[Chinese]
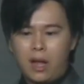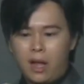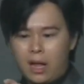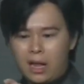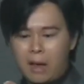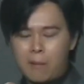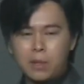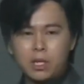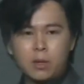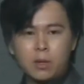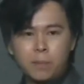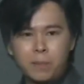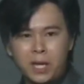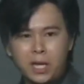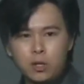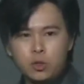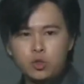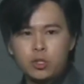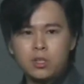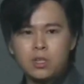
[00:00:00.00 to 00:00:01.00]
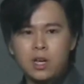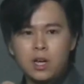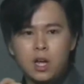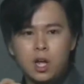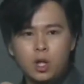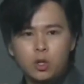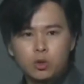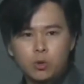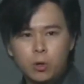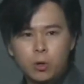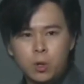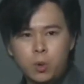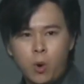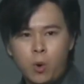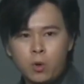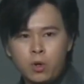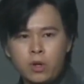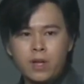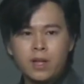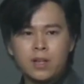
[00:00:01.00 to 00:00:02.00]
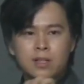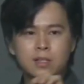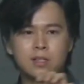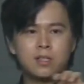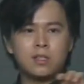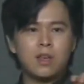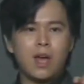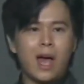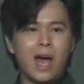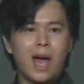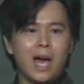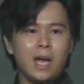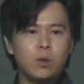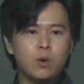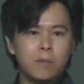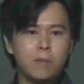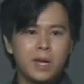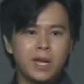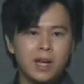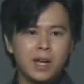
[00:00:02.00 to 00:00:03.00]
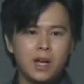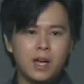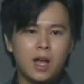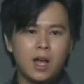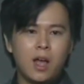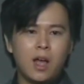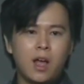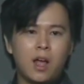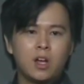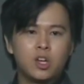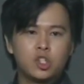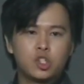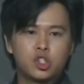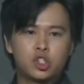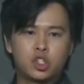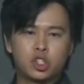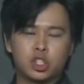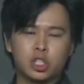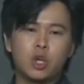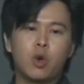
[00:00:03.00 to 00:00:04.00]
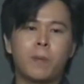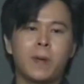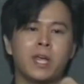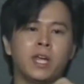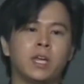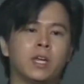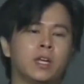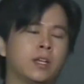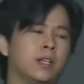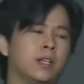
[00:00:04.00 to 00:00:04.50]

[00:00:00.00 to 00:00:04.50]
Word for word: 他们的平均的退货率是爱多美的十六倍。